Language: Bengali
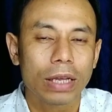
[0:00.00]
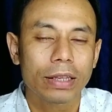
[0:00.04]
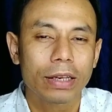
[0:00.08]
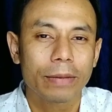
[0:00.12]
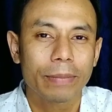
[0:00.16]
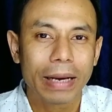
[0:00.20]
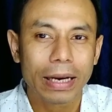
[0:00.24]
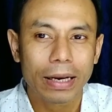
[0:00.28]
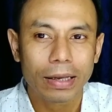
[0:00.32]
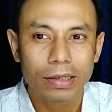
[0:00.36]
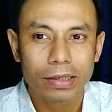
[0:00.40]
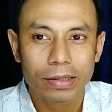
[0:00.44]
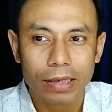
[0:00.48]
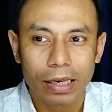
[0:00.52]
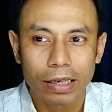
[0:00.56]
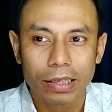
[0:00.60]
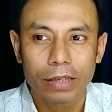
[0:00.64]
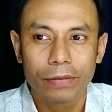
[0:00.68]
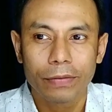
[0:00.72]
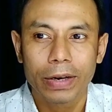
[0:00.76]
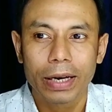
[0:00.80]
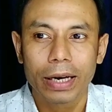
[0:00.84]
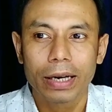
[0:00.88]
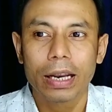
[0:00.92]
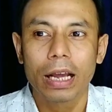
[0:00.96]
ওনাদের মেকানিক্স
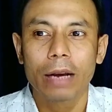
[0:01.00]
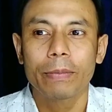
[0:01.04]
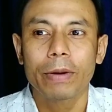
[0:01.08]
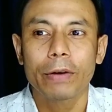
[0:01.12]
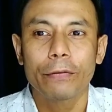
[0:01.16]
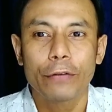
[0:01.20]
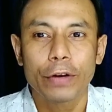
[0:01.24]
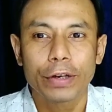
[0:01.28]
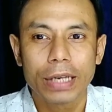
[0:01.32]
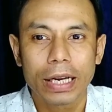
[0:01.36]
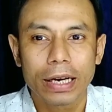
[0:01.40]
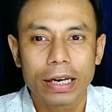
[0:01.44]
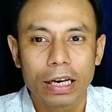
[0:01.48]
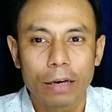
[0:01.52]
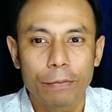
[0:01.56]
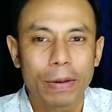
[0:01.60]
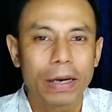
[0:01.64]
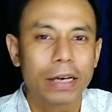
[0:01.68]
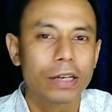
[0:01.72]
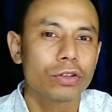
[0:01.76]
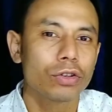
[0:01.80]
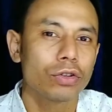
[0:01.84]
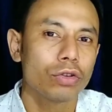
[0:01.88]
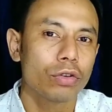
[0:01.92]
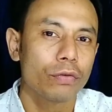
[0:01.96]
সার্টিফিকেট লাগবে ফিটার
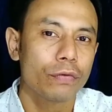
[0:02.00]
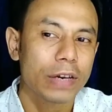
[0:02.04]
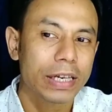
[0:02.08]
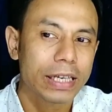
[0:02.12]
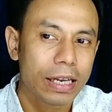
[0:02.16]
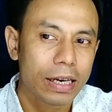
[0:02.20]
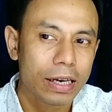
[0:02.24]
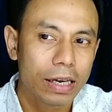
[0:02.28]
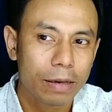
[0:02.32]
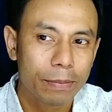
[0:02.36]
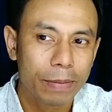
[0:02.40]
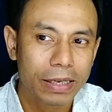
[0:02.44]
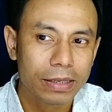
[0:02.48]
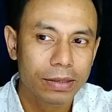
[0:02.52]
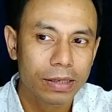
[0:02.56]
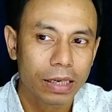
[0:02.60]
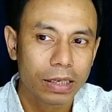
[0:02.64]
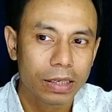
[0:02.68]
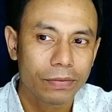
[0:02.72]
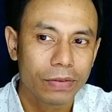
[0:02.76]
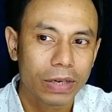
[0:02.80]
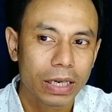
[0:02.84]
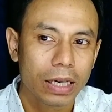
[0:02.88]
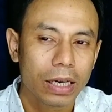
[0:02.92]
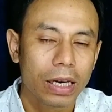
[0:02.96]
হেল্পারের জন্য ফিটার হেল্পারের
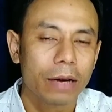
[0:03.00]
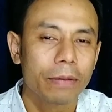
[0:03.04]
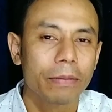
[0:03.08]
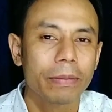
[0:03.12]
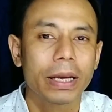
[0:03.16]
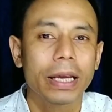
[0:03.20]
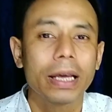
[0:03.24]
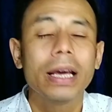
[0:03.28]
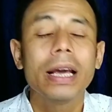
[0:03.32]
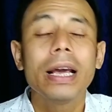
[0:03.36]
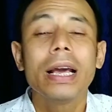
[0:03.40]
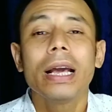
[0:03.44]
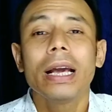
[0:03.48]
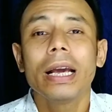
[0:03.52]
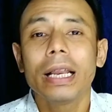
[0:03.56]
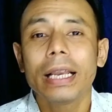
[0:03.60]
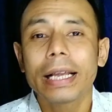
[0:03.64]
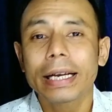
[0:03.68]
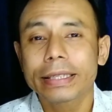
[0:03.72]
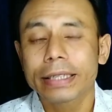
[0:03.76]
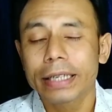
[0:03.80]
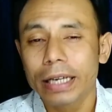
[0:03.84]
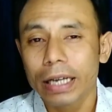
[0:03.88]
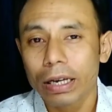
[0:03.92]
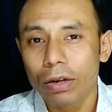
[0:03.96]
সার্টিফিকেট লাগবে
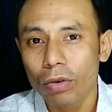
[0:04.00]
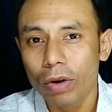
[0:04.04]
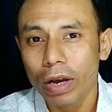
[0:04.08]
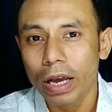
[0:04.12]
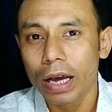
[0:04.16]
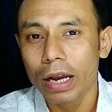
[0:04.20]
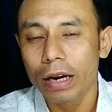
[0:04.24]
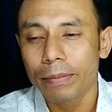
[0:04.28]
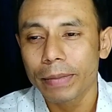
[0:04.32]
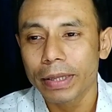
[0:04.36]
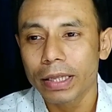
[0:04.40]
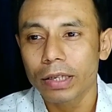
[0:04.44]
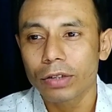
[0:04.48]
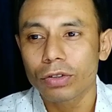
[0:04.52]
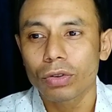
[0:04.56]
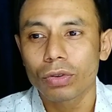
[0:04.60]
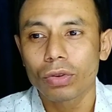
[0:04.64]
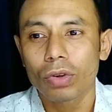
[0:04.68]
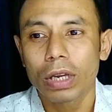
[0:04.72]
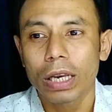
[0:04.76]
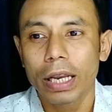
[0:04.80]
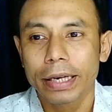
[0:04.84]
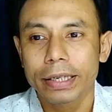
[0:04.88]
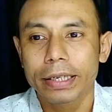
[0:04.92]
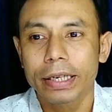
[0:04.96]
ইলেকট্রিক্যাল ওয়ারম্যানের
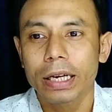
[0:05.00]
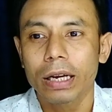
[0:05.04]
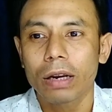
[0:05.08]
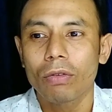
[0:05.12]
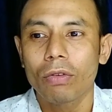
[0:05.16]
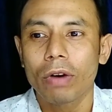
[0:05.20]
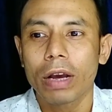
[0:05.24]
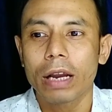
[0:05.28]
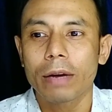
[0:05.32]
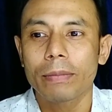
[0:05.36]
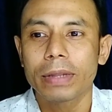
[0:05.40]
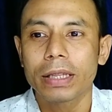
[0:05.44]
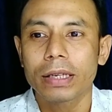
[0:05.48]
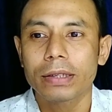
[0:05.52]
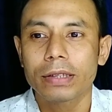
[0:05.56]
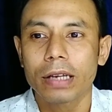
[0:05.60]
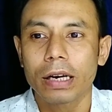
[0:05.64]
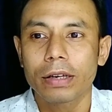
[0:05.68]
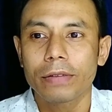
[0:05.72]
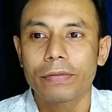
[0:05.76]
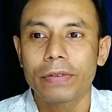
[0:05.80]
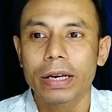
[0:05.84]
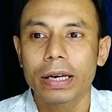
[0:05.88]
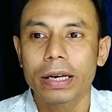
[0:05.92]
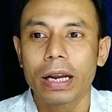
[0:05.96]
জন্য ইলেকট্রিক্যাল ওয়ারম্যানের
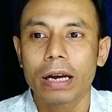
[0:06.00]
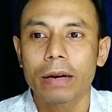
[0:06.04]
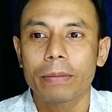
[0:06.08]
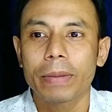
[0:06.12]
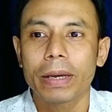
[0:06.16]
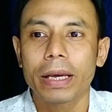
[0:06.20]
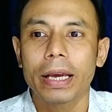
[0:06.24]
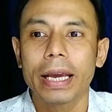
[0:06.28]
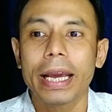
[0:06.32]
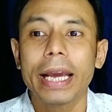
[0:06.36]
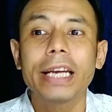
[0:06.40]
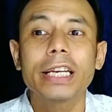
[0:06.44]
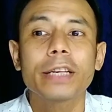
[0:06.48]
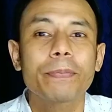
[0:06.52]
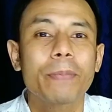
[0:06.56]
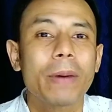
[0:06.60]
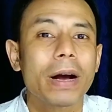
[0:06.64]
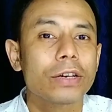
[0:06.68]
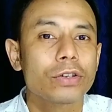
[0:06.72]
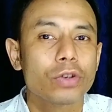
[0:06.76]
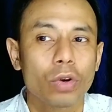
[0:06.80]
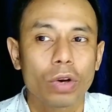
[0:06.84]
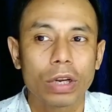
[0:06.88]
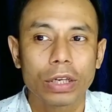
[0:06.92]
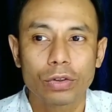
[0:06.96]
সার্টিফিকেট লাগবে এইট
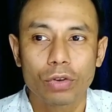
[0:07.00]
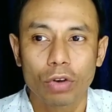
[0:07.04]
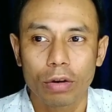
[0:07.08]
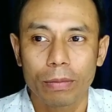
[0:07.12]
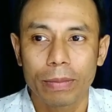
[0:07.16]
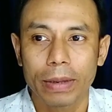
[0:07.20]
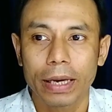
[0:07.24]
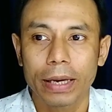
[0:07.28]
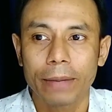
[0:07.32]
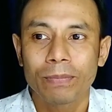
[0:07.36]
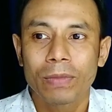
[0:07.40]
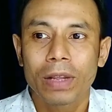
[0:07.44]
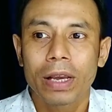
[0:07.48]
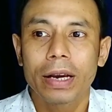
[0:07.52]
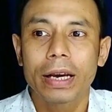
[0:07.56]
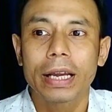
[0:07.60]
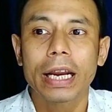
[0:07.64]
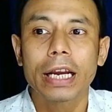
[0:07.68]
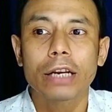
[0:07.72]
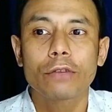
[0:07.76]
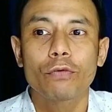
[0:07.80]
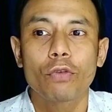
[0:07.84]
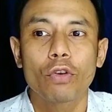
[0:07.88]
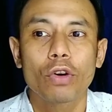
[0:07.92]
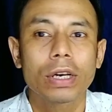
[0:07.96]
পাস হলে চলবে
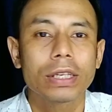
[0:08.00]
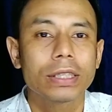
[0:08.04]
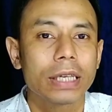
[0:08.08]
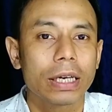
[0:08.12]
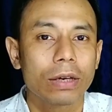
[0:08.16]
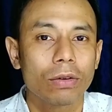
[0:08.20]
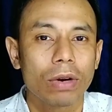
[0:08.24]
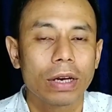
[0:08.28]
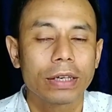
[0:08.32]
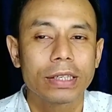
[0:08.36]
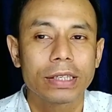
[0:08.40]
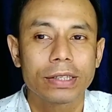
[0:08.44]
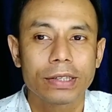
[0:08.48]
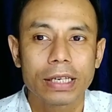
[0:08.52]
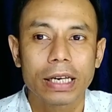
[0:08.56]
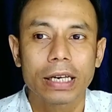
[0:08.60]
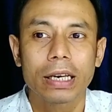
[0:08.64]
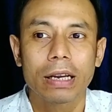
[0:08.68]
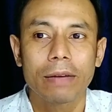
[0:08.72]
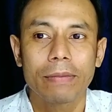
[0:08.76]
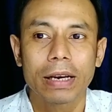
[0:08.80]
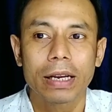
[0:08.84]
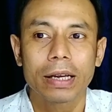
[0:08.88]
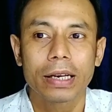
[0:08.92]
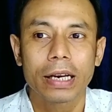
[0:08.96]
গ্রেড ফোরের যেগুলো ডিস্ট্রিক্ট
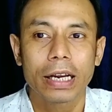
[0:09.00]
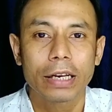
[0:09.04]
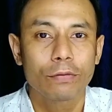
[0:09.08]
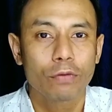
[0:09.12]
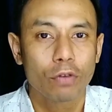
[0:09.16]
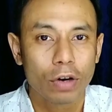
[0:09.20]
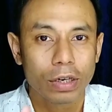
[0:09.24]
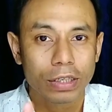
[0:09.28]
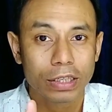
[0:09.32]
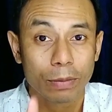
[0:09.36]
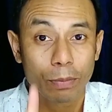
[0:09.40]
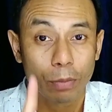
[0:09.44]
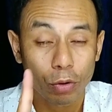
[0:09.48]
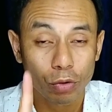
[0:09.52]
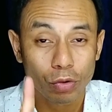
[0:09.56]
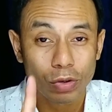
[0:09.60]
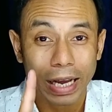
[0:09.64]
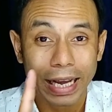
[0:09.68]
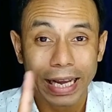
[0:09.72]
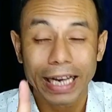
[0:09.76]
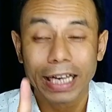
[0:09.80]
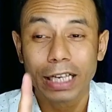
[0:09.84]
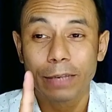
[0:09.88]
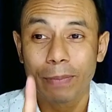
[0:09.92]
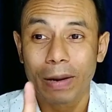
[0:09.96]
লেভেল গ্রেড ফোরের যে
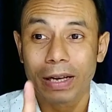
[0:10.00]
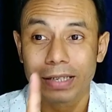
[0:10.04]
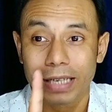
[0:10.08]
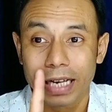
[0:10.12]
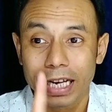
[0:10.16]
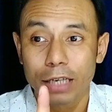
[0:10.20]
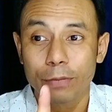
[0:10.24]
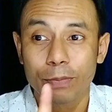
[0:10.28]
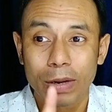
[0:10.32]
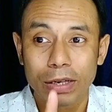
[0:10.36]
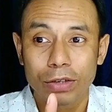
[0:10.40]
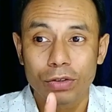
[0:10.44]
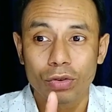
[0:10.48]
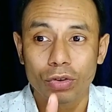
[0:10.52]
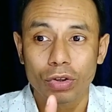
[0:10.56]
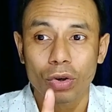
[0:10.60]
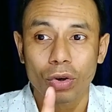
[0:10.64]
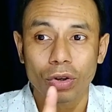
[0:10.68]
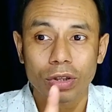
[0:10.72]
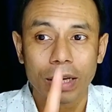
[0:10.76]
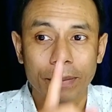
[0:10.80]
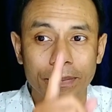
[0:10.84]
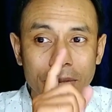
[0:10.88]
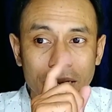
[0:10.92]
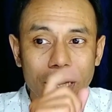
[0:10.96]
পোস্টটা এইট পাস এইট পাস যদি
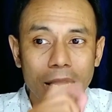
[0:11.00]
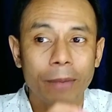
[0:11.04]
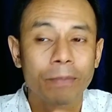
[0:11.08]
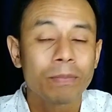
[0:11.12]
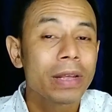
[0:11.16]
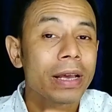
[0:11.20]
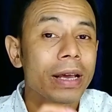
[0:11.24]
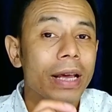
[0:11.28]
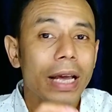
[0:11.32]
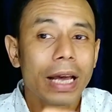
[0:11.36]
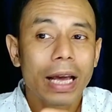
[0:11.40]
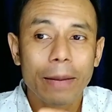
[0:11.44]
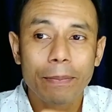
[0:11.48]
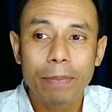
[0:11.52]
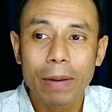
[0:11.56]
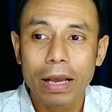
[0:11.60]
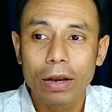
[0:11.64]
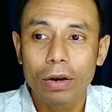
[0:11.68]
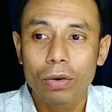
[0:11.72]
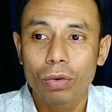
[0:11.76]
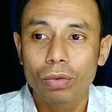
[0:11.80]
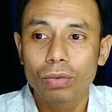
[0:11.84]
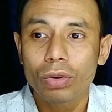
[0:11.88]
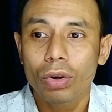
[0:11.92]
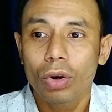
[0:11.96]
হন আপনারা অ্যাপ্লাই
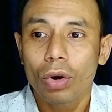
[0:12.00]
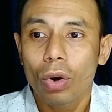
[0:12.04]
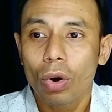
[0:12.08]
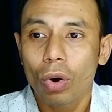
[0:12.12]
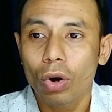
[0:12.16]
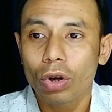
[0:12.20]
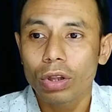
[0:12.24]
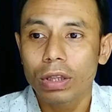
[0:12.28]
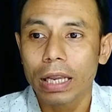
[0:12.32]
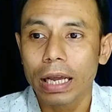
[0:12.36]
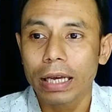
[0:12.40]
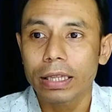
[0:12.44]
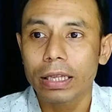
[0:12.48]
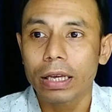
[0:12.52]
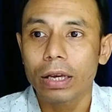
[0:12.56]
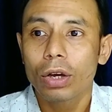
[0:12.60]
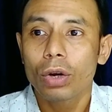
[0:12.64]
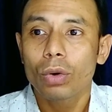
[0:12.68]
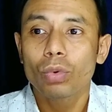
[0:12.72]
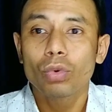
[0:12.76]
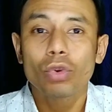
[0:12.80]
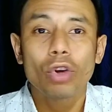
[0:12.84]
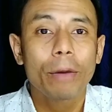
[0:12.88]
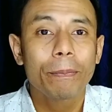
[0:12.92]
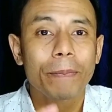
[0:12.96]
করুন অনলাইনে
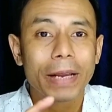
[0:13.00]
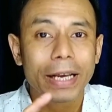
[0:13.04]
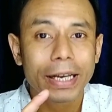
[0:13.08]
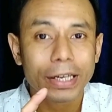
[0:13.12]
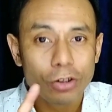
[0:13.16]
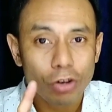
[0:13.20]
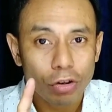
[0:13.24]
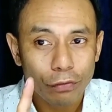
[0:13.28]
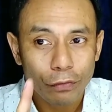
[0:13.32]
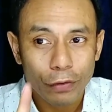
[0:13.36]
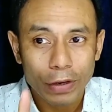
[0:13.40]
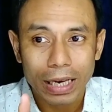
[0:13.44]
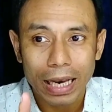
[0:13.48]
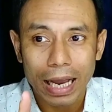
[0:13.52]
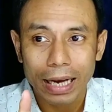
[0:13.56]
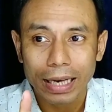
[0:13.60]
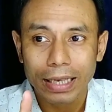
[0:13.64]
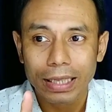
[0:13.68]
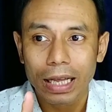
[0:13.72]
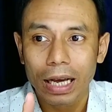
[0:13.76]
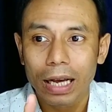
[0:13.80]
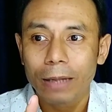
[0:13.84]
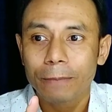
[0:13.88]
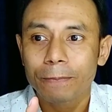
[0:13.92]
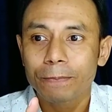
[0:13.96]
কোনো অ্যাপ্লিকেশন ফি
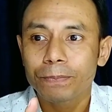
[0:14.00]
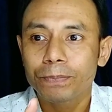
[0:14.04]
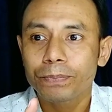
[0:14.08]
লাগে না